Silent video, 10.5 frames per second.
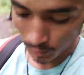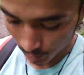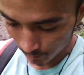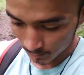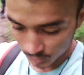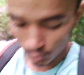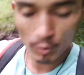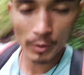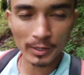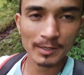चुके हैं यहाँ पर से
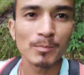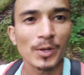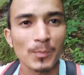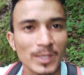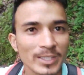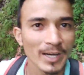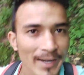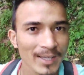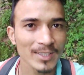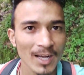और मेरे पीछे आ
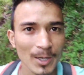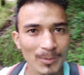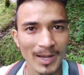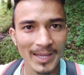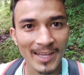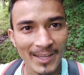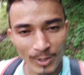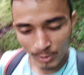रहे हैं सागर भाई